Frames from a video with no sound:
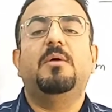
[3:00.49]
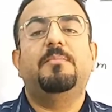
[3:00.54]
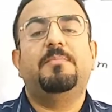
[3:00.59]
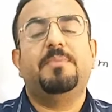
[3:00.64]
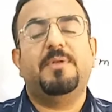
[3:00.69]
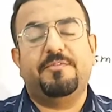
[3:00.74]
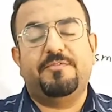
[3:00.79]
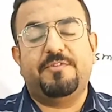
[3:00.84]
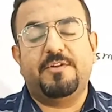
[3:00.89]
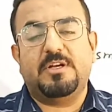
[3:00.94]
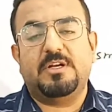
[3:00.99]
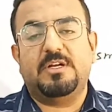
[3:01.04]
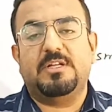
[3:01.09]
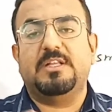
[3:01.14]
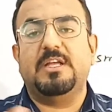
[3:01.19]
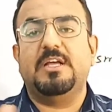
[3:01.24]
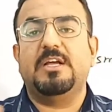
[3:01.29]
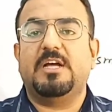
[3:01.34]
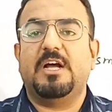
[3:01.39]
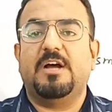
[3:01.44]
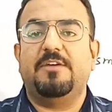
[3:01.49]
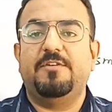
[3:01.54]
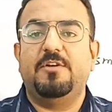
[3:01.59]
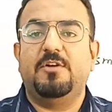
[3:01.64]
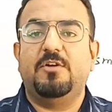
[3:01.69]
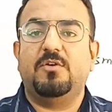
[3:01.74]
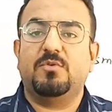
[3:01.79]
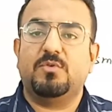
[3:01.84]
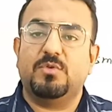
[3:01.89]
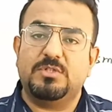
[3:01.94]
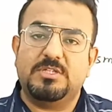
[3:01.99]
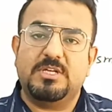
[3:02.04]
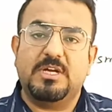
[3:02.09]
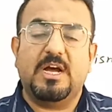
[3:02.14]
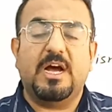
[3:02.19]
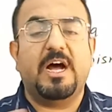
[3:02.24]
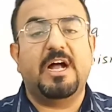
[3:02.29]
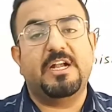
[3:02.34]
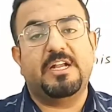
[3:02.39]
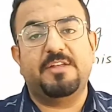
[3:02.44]
प्रेफर करते हैं काफ़ी लोग कुछ
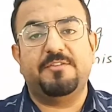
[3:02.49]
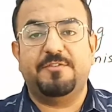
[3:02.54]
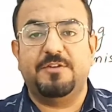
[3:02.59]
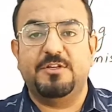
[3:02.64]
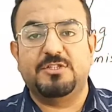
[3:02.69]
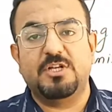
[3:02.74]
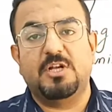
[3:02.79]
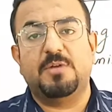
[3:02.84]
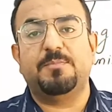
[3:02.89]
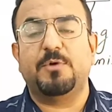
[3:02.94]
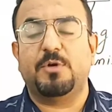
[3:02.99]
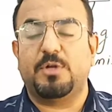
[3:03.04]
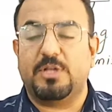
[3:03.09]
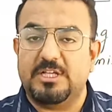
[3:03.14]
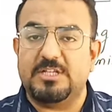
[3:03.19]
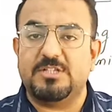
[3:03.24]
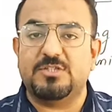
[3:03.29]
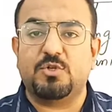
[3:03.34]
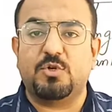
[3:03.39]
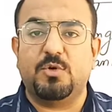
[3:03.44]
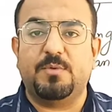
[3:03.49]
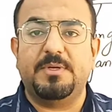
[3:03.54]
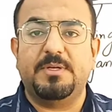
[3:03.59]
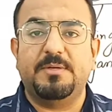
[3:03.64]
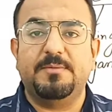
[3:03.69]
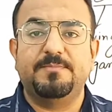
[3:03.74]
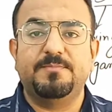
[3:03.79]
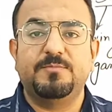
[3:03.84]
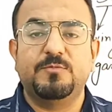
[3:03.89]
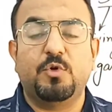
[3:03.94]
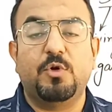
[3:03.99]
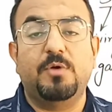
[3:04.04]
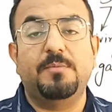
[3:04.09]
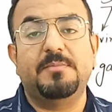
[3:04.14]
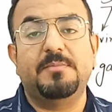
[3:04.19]
आर्टिफिशियल प्रोटीन्स को भी कोई